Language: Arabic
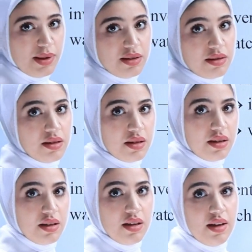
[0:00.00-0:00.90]
بس
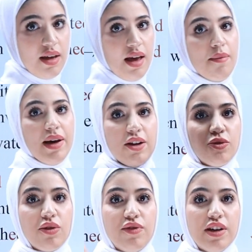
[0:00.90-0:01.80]

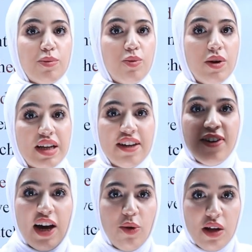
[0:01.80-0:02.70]
معناته الفيرب 1 كيف
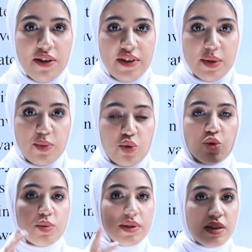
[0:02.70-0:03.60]
بحوله لفيرب 2
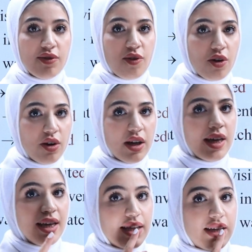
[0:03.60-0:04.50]
شو بضيف له
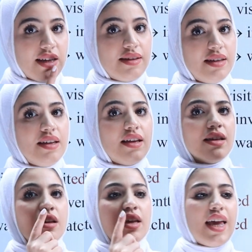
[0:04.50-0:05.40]
اي دي
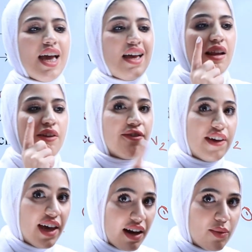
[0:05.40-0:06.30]
اذا كان
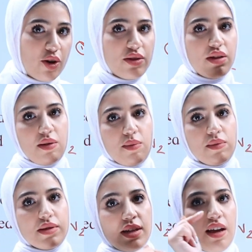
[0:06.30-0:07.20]
الفعل محترم
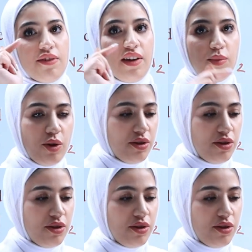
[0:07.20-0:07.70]
اذا كان الفعل